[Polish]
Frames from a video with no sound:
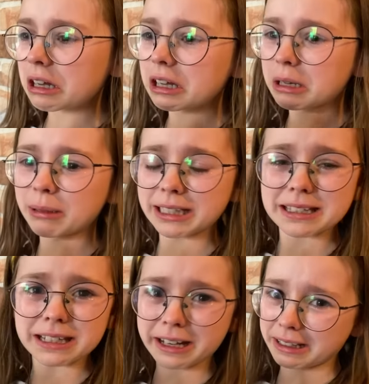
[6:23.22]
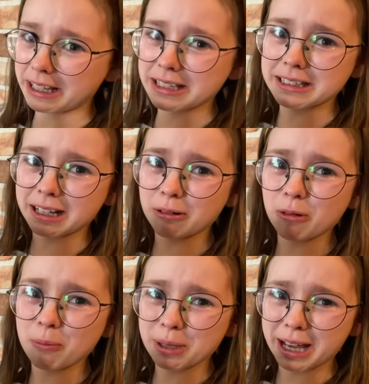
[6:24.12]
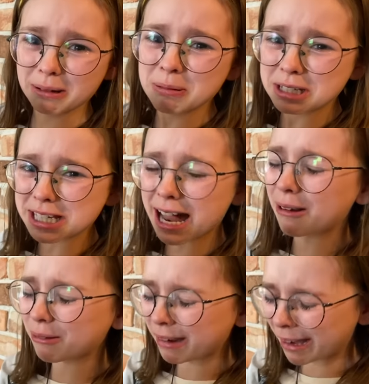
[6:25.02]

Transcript: Chyba ta seria nie jest tak głupia, jak myślałam.